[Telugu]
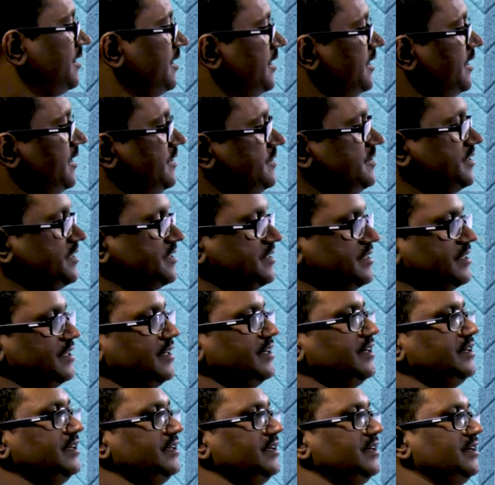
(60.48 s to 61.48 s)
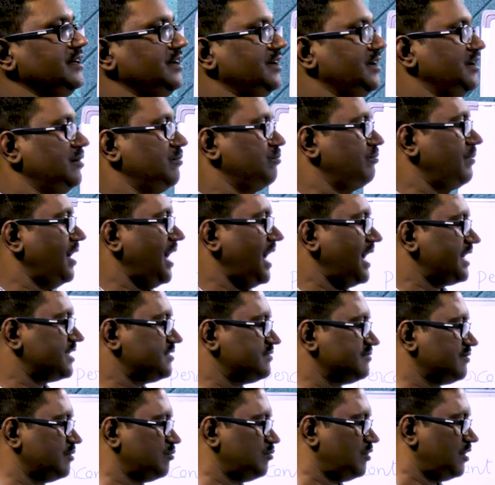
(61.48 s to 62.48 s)
రైట్ ఏం చేస్తారండి
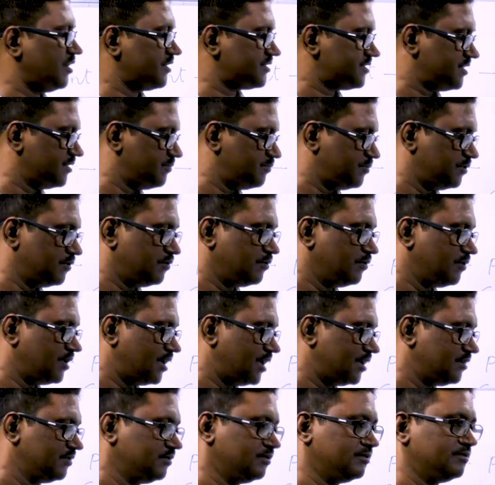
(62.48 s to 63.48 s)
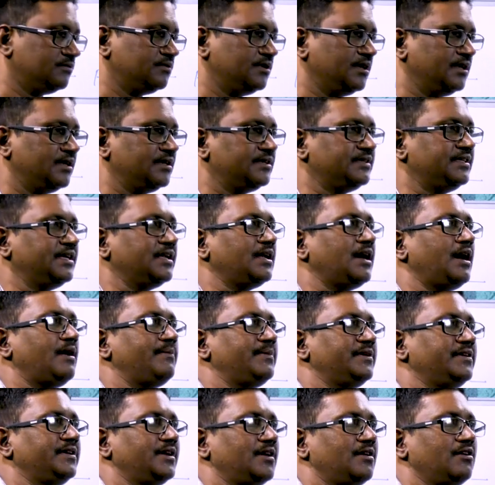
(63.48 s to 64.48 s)
మ్యాక్సిమం మార్క్స్ ఎప్పుడు కూడాను
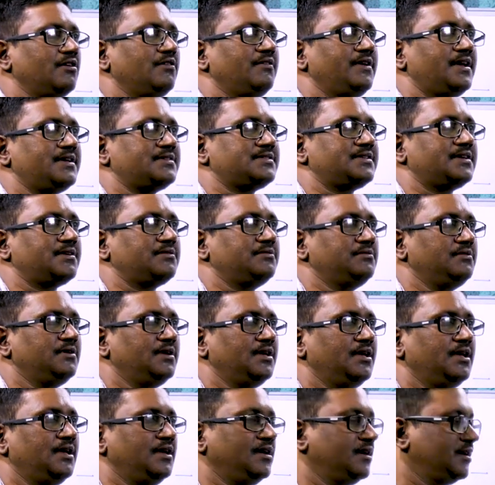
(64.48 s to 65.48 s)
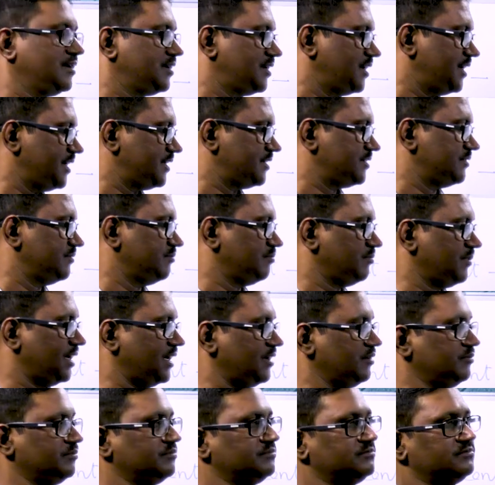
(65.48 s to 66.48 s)
డినామినేటర్లో వేస్తారు రైట్
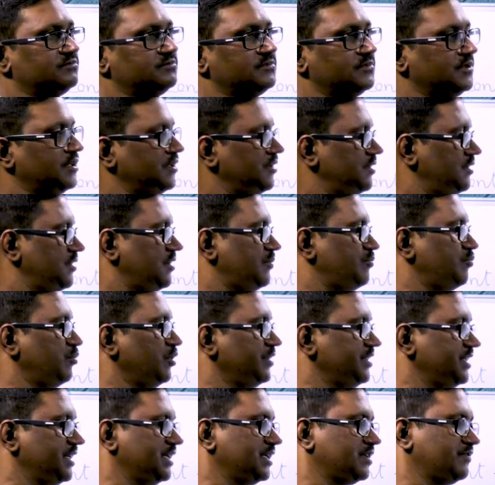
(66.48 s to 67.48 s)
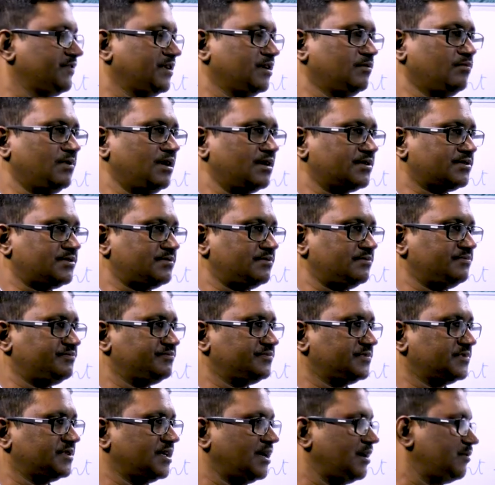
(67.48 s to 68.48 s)
మనం పొందినటువంటి మార్క్స్
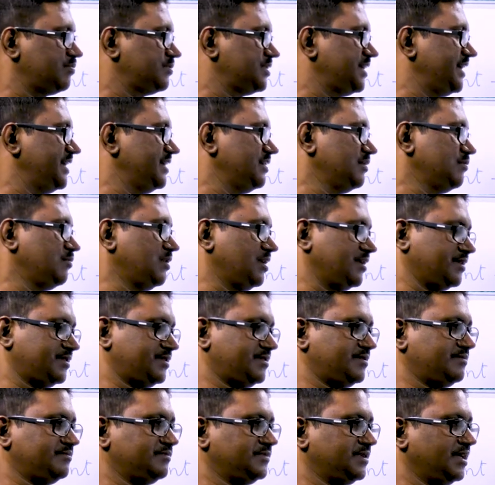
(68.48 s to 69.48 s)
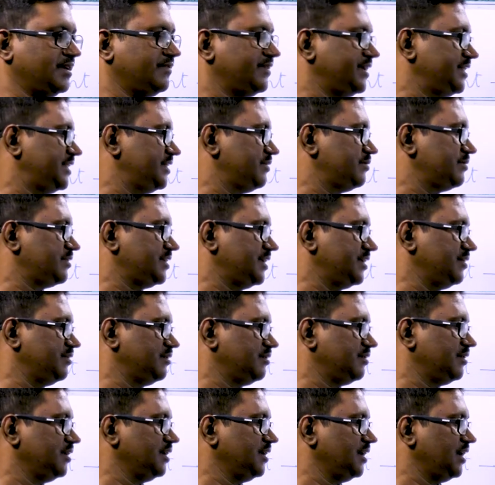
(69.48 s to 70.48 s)
అప్టైనడ్ మార్క్స్ ఏవైతే ఉంటాయో
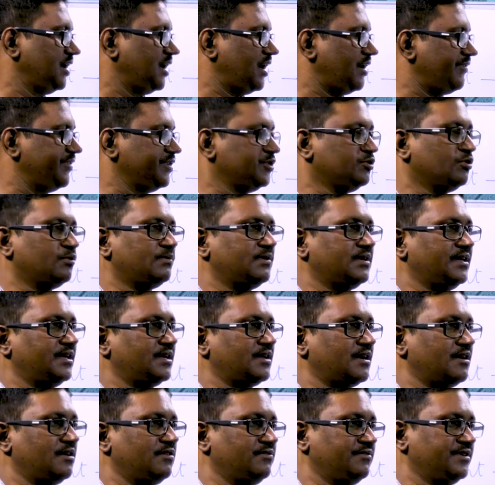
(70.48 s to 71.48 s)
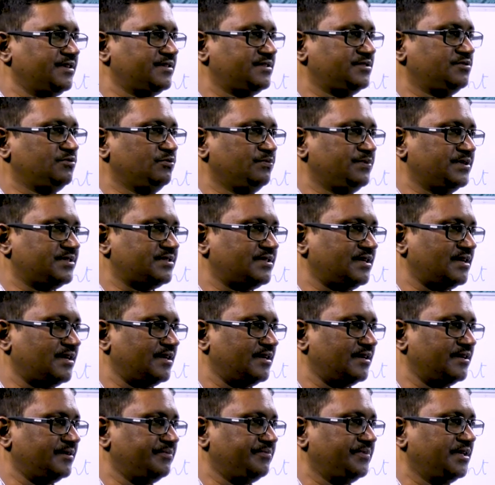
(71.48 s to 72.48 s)
అవి న్యూమినేటర్లో వేసి
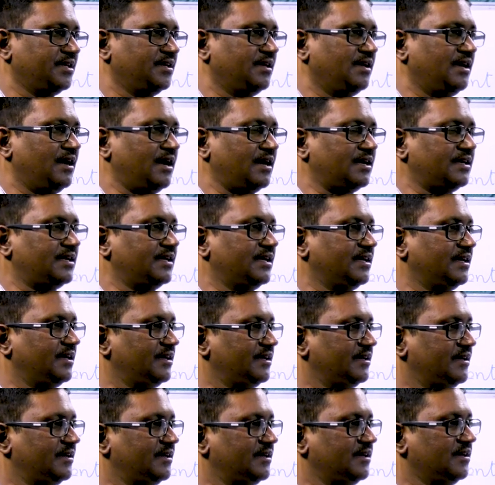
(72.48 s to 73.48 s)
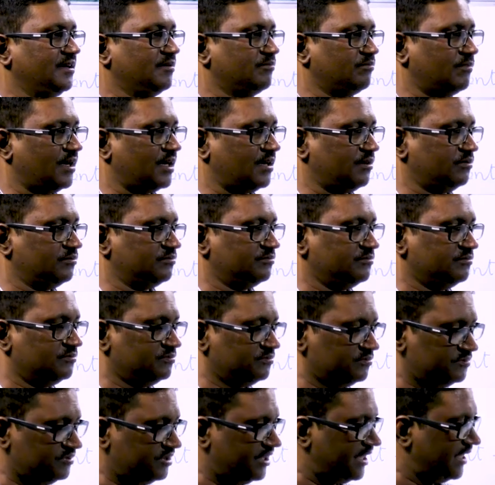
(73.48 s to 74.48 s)
చూపిస్తారండి అంటే మనం
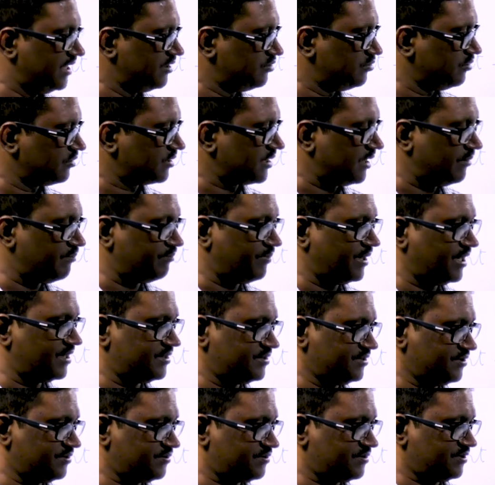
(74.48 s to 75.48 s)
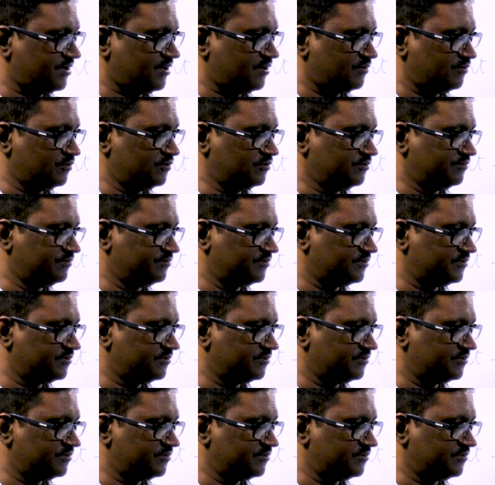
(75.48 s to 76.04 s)
దేనితో కంపేర్ చేస్తున్నాము